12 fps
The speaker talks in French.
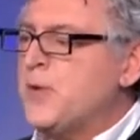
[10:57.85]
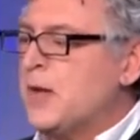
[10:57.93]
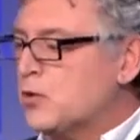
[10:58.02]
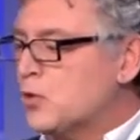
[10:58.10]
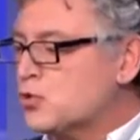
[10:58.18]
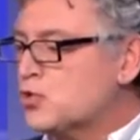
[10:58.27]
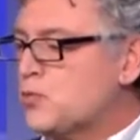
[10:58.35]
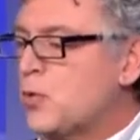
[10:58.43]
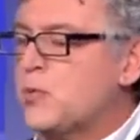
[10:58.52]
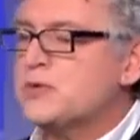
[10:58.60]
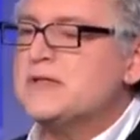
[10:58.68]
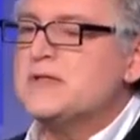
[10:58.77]
Dans ce que je
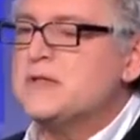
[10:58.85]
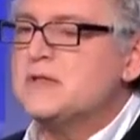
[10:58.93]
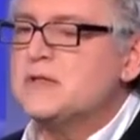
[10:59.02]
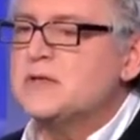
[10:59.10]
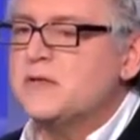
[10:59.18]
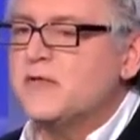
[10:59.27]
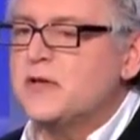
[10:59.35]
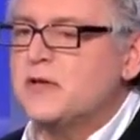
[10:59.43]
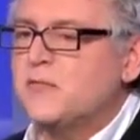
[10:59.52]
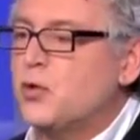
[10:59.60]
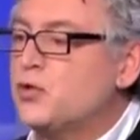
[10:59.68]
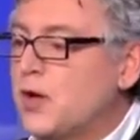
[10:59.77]
propose ici, c'est
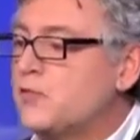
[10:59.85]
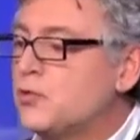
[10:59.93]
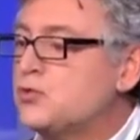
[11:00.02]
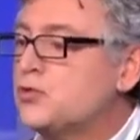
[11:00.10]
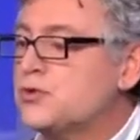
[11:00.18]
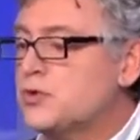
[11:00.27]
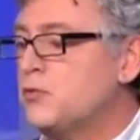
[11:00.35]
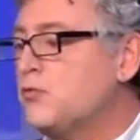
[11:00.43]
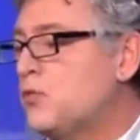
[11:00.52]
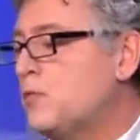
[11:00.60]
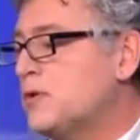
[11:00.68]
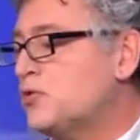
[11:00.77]
effectivement une révolution si on
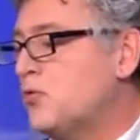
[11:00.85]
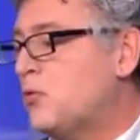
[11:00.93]
veut, mais je ne veux pas